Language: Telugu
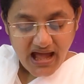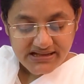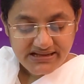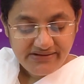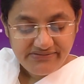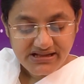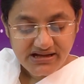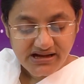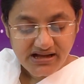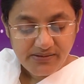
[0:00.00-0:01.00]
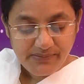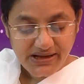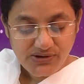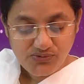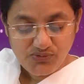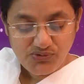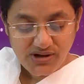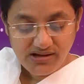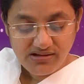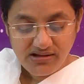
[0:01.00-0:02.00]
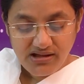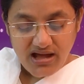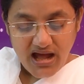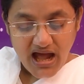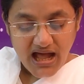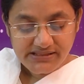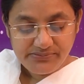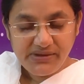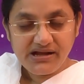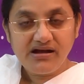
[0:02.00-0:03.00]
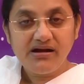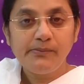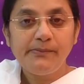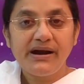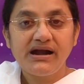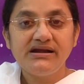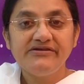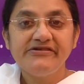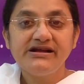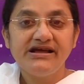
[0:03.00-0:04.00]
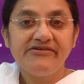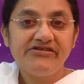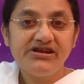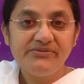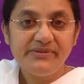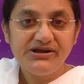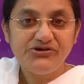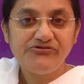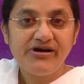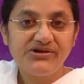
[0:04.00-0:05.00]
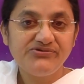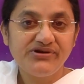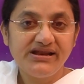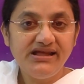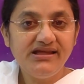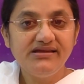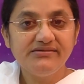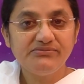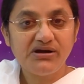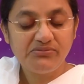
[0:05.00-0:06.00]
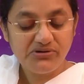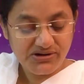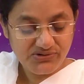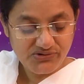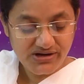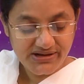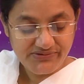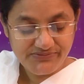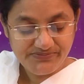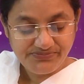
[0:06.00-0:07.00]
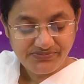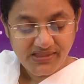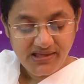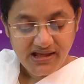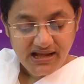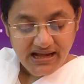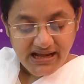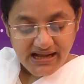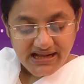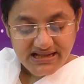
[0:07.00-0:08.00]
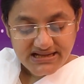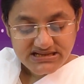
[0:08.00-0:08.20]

అదేవిధంగా మీరు కూడా ఆత్మిక పాండవ గవర్నమెంట్ వారు అని బాబా అంటున్నారు ఇది